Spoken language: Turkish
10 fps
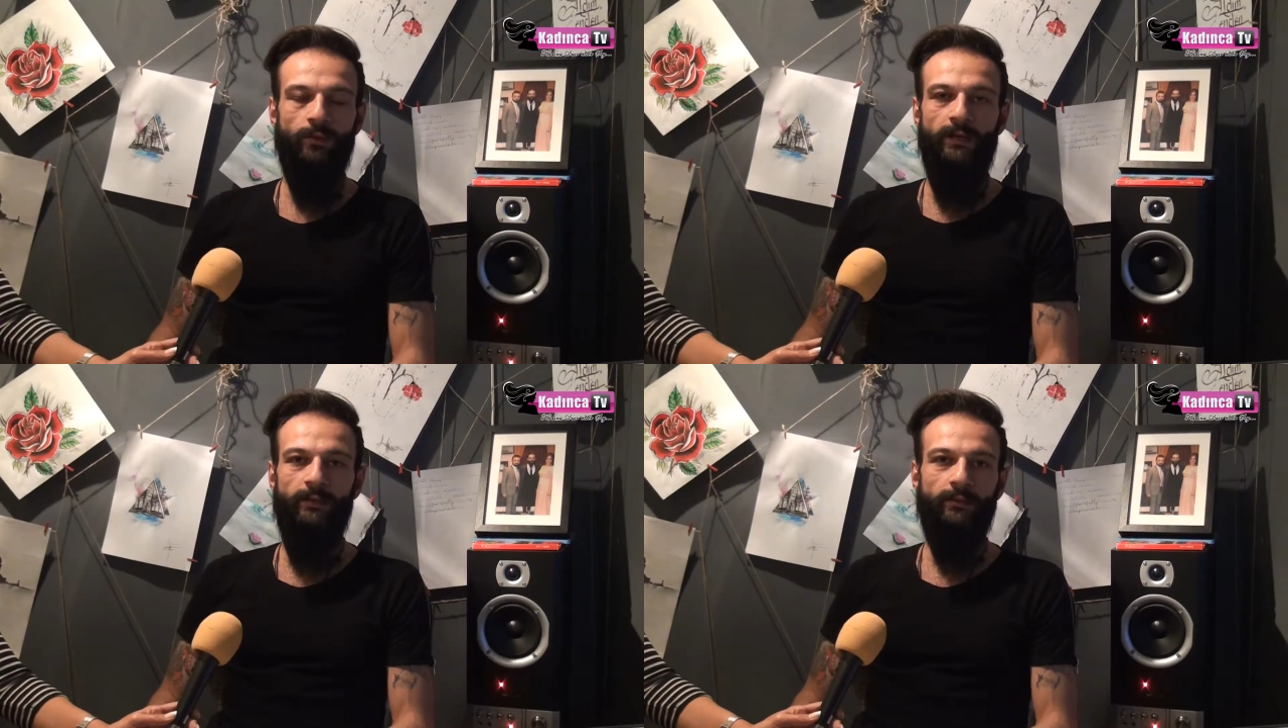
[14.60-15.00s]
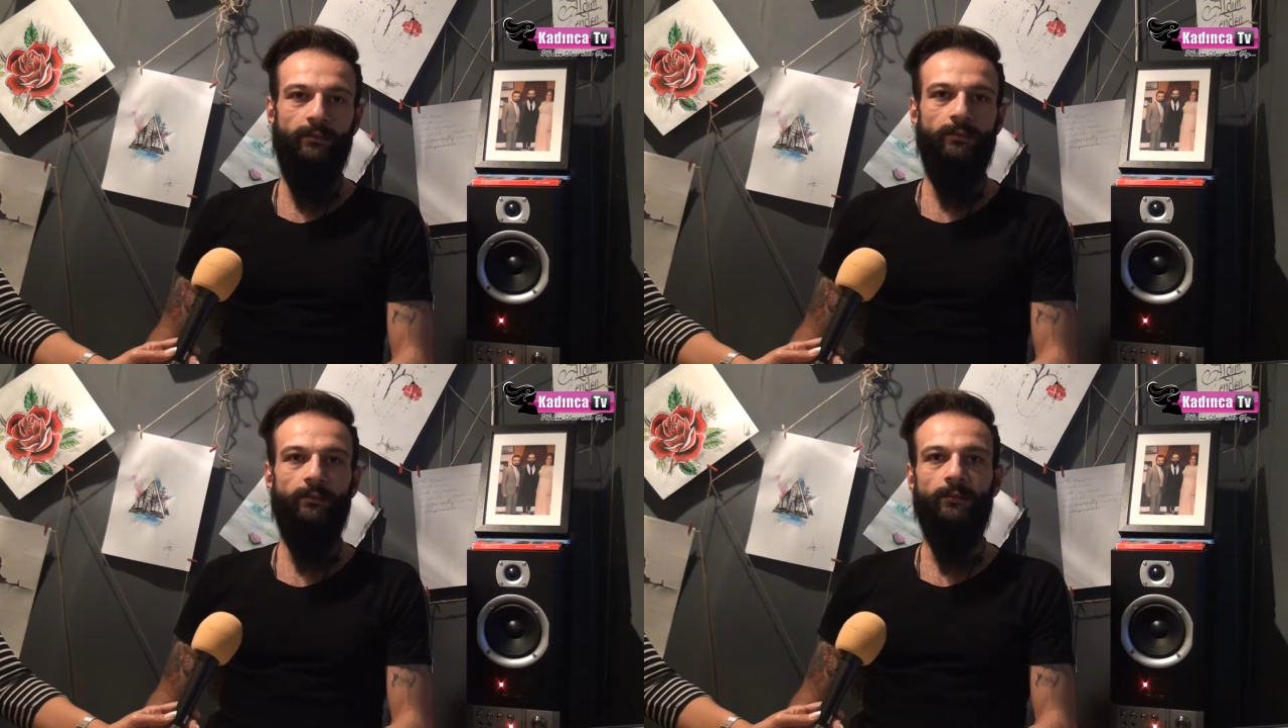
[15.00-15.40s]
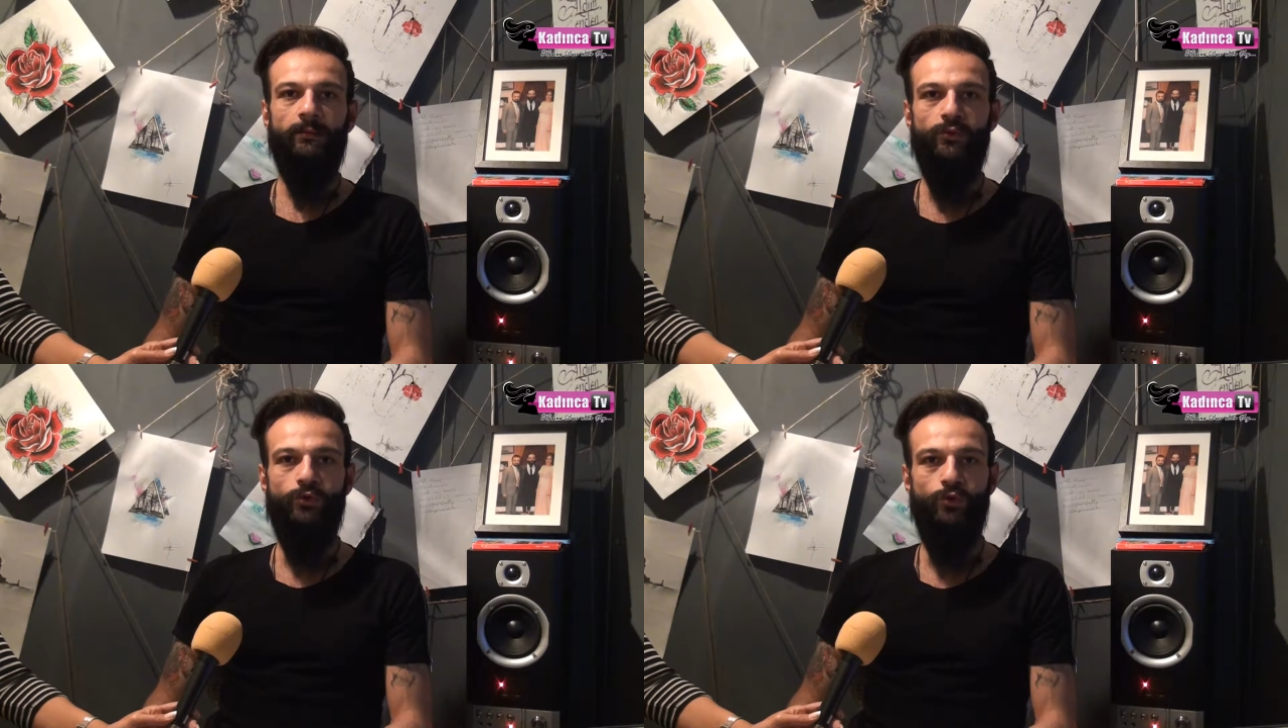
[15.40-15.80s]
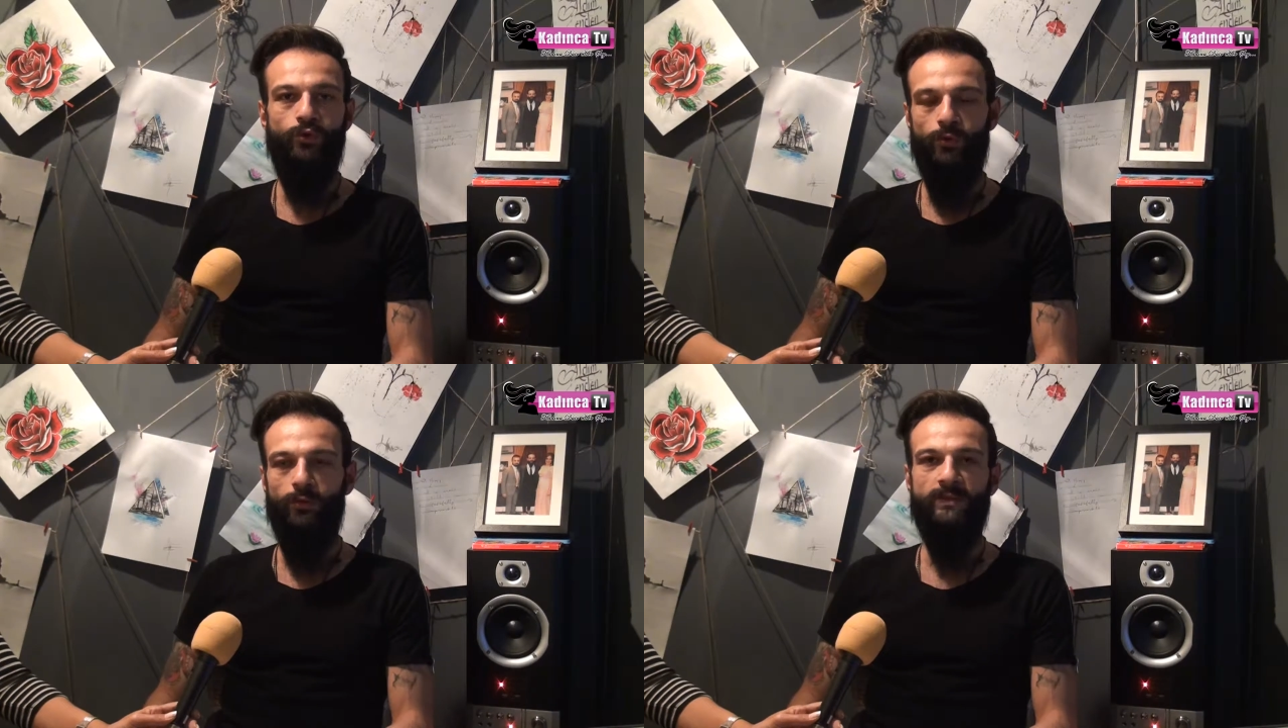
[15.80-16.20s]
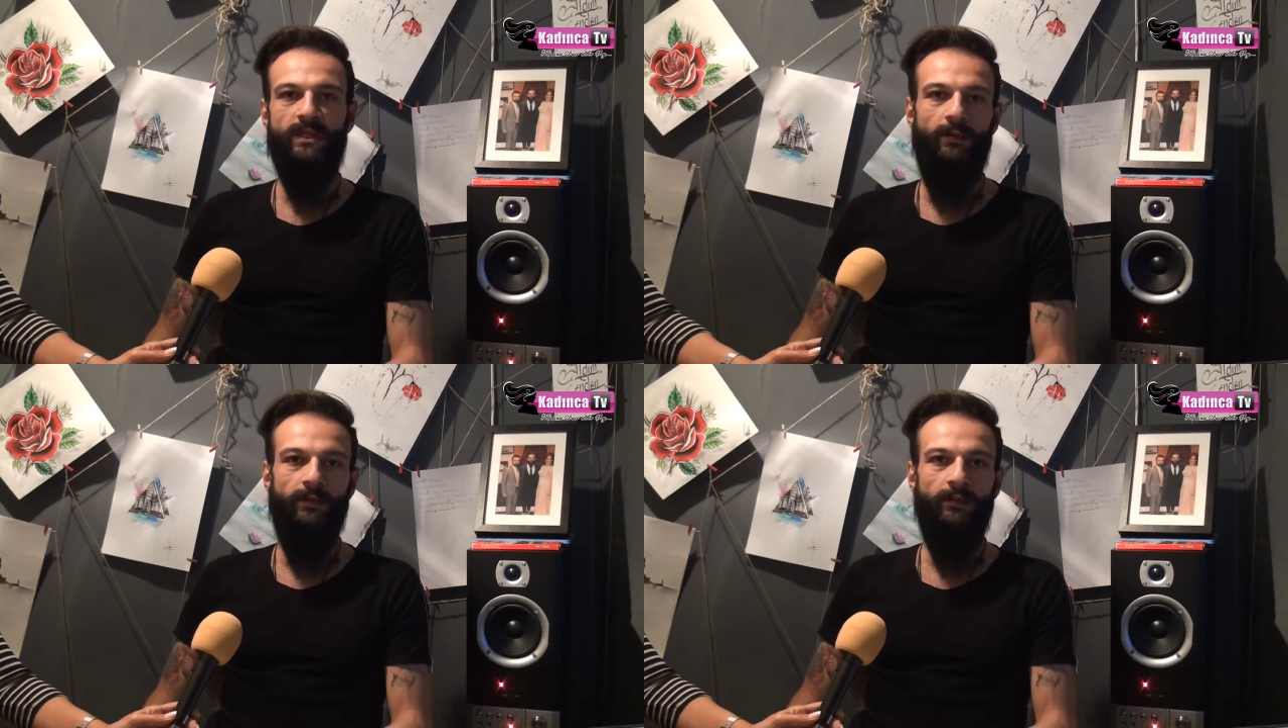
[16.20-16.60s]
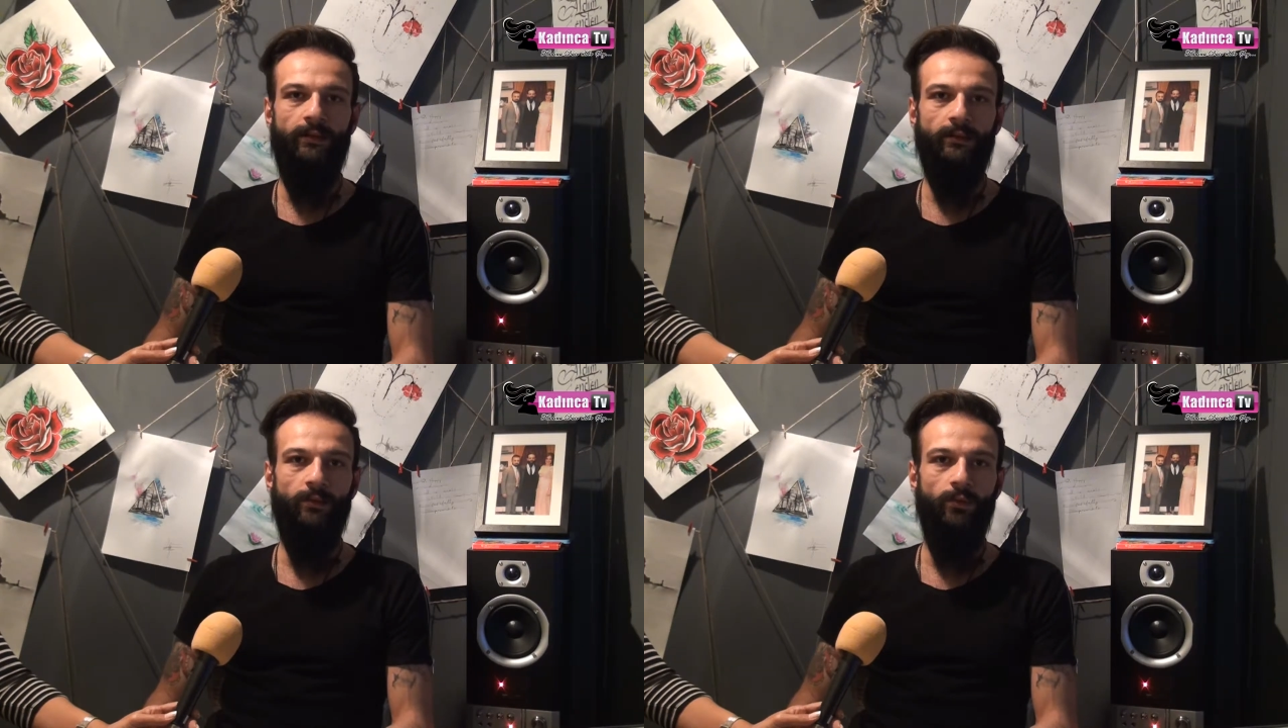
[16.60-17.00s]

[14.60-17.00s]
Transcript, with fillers: olay şu zamanda